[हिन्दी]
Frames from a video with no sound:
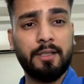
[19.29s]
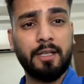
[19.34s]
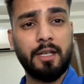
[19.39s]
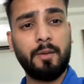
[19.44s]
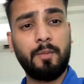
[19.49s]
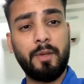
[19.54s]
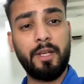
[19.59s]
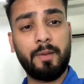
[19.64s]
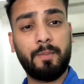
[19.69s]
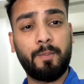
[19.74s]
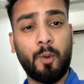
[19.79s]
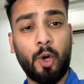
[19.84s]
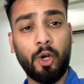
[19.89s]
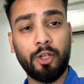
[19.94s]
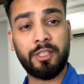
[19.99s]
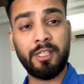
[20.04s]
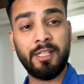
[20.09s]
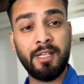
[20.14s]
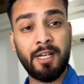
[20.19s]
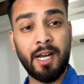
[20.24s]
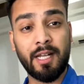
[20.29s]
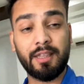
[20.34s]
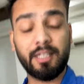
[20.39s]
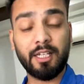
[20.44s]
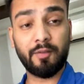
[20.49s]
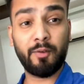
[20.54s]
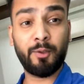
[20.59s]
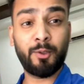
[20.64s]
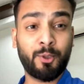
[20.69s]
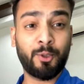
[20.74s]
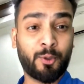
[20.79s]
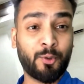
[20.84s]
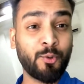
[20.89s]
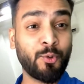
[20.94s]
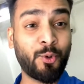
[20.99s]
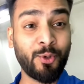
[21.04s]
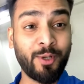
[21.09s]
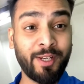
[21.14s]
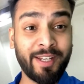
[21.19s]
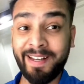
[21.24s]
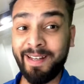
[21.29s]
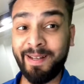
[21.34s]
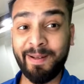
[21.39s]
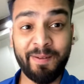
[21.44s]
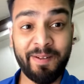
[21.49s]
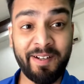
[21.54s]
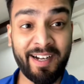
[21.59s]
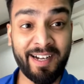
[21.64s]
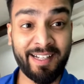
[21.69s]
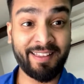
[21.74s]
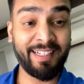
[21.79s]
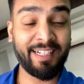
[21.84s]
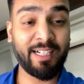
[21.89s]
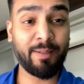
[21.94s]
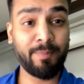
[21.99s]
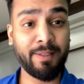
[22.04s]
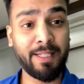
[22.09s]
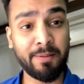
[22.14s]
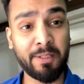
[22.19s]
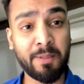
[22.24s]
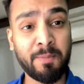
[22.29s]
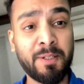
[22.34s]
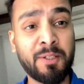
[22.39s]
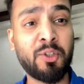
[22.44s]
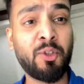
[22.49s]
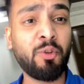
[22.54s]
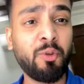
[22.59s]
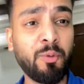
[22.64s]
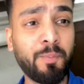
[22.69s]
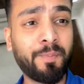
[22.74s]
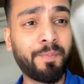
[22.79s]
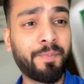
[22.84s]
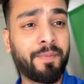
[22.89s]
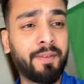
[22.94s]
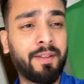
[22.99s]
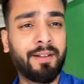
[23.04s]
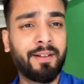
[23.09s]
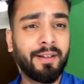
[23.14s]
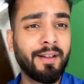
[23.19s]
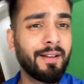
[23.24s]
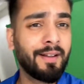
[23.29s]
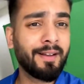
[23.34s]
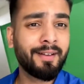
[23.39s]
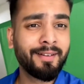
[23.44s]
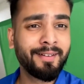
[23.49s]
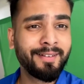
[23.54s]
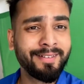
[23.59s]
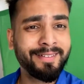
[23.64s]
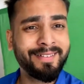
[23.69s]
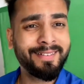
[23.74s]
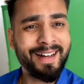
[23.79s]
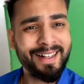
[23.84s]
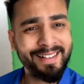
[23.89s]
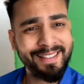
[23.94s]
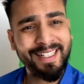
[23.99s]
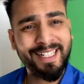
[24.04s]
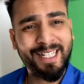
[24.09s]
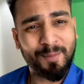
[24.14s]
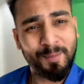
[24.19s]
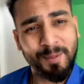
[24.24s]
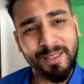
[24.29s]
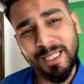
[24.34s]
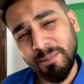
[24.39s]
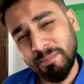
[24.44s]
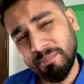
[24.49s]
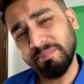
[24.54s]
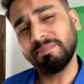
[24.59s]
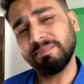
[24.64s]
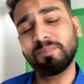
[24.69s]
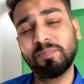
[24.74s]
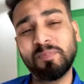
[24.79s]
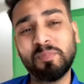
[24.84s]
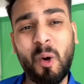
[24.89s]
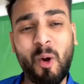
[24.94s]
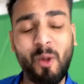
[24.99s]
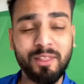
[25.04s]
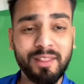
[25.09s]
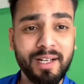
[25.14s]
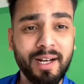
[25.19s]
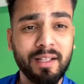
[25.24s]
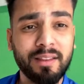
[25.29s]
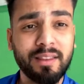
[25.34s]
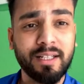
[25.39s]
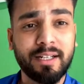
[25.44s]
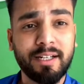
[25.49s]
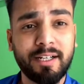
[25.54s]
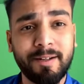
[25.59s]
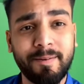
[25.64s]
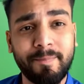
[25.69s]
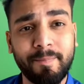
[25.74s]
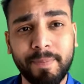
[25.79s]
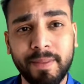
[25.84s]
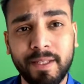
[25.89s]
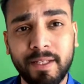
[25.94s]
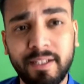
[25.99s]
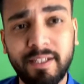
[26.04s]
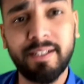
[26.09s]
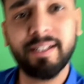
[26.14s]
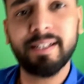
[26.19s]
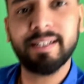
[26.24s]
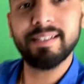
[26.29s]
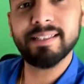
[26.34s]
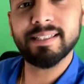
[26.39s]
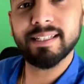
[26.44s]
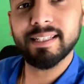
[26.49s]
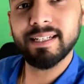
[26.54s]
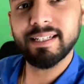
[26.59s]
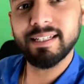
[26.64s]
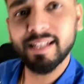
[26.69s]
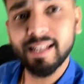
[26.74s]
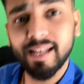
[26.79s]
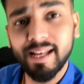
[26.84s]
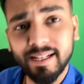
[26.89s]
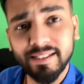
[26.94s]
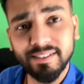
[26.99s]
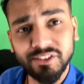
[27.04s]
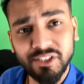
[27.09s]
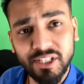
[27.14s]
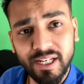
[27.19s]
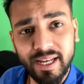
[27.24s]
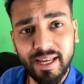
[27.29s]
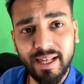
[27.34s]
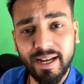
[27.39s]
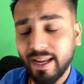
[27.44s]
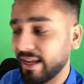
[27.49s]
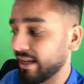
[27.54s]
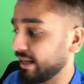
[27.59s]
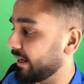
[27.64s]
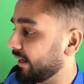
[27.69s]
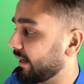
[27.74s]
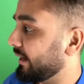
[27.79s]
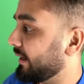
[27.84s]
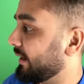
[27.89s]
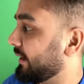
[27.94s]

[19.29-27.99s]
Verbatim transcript: साहब एक बहुत ही घातक वीडियो शूट हुई है घातक का मतलब समझते हो तुम घातक का मतलब बहुत घातक ग्रीन स्क्रीन है चेयर है